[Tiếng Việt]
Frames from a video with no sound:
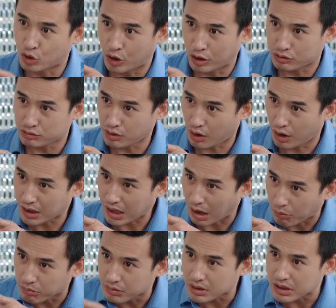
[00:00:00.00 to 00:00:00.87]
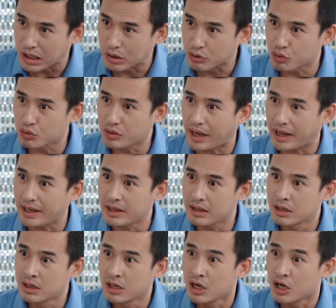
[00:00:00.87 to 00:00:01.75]
tuyệt đối không được kêu chú vậy
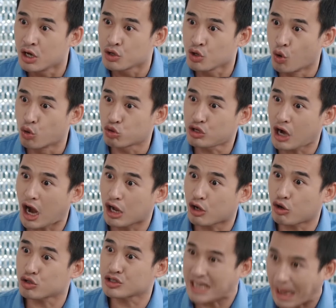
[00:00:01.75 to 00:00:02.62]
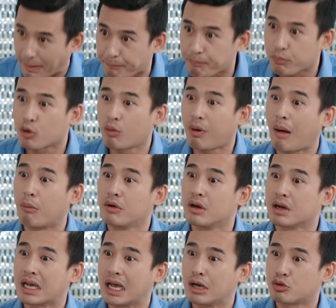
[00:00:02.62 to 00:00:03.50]
dù trời có sập cũng
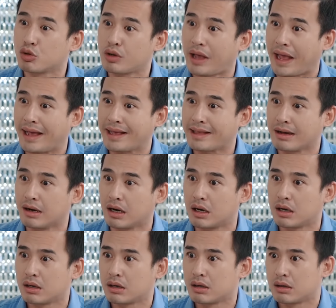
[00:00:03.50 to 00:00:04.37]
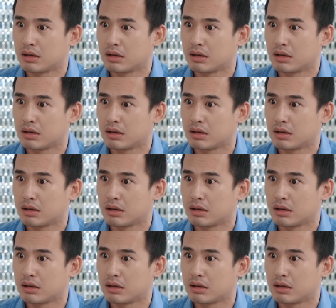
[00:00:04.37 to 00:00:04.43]
không được kêu chú vậy nghe chưa